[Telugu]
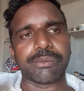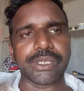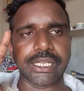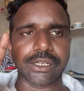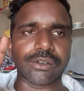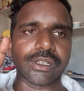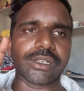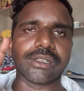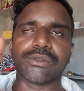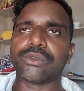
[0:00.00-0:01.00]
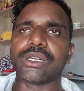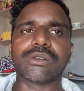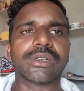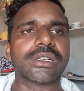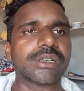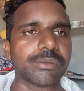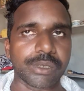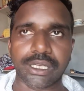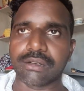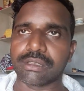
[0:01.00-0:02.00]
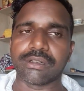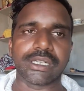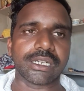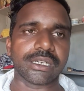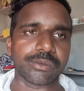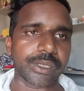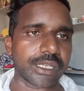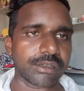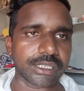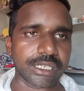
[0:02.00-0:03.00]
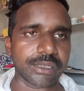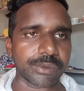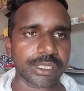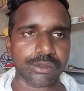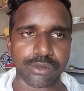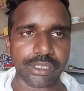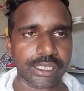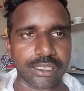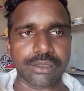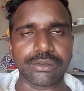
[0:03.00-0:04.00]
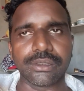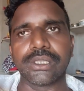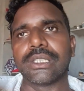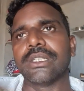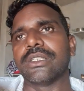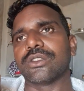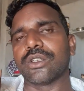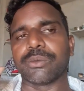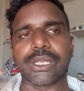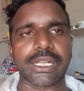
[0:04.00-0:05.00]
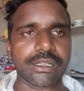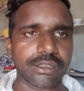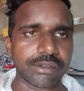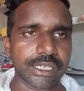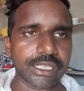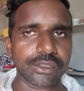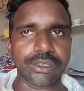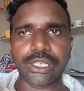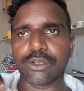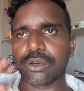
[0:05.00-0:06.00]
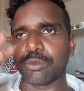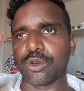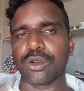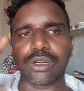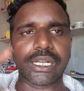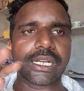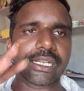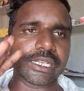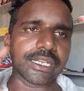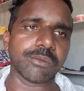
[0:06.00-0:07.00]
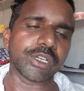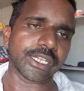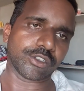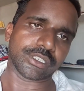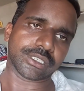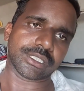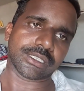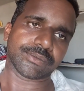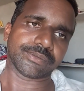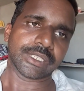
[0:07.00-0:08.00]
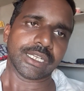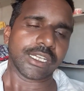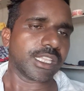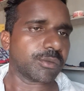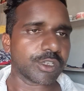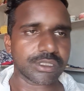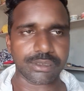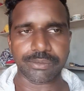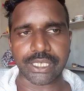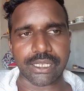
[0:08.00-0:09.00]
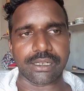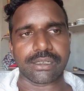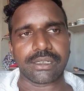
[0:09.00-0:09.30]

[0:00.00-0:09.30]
కంపెనీ దగ్గర ఉంటాయి నేను నువ్వు అనుకుంటాను నేను పదహారు వందలు పెట్టిన అంటే పదహారు వందలు అంటే పదహారు కోట్లు ఏం కాదు సో పదహారు వందలు పెట్టినందుకు నీకు ఒక మూడు లోన్లలోనే నీ డబ్బులు నీకు వచ్చేస్తాయి ఇది మాత్రం రియల్